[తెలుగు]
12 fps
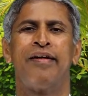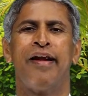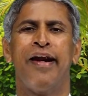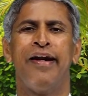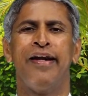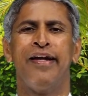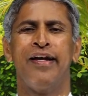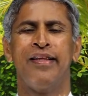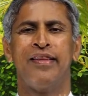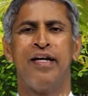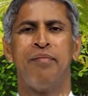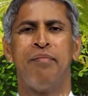ట్రెండింగ్
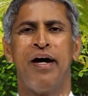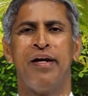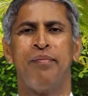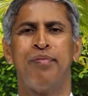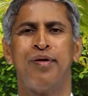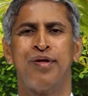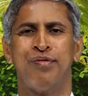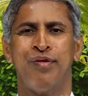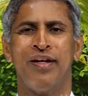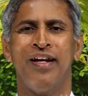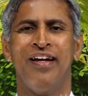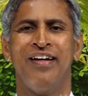అంతా మారిపోవటం
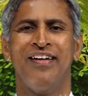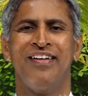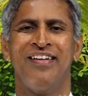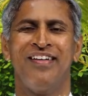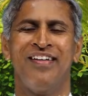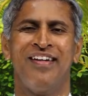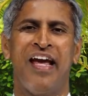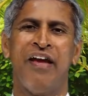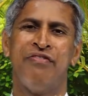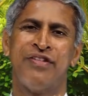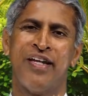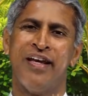వల్ల
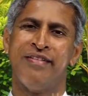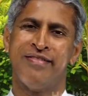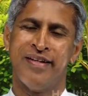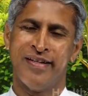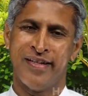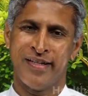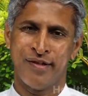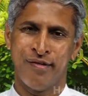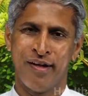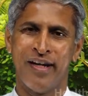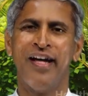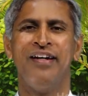లైఫ్ స్టైల్ చేంజెస్
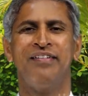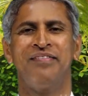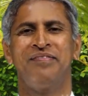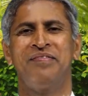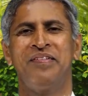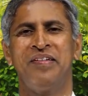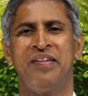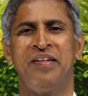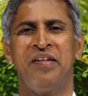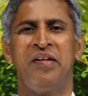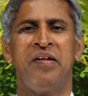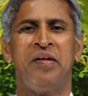వల్ల
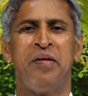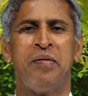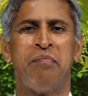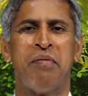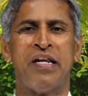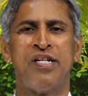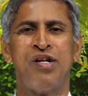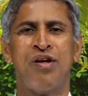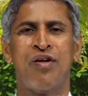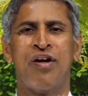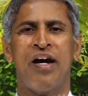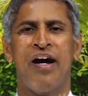మనుషుల
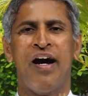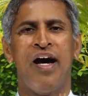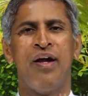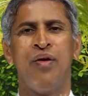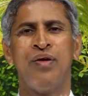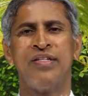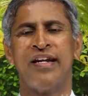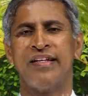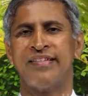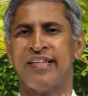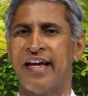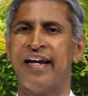యొక్క ఆలోచన
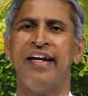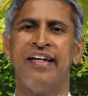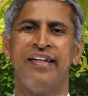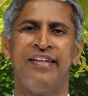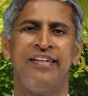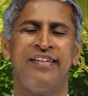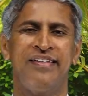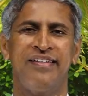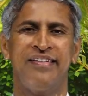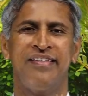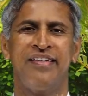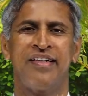సరళి
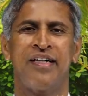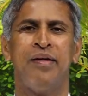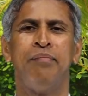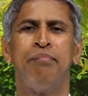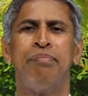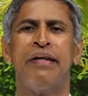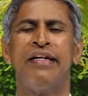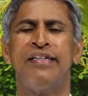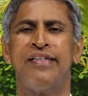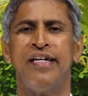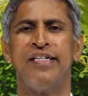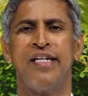కంప్లీట్
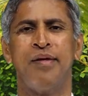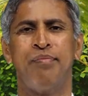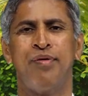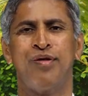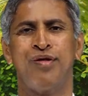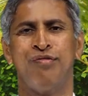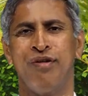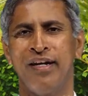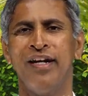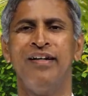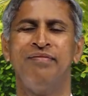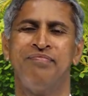చేంజ్ అయిపోవటం
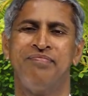వల్ల